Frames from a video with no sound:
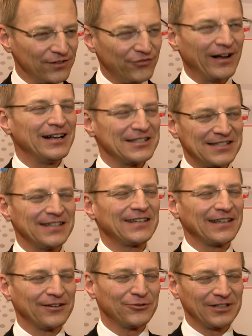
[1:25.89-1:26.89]
die fallen
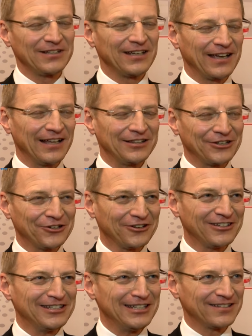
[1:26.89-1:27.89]
sicher unter die
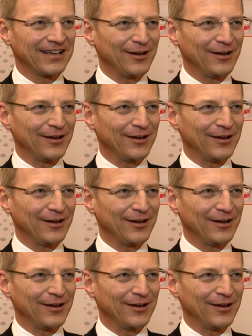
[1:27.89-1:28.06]
Kategorie nicht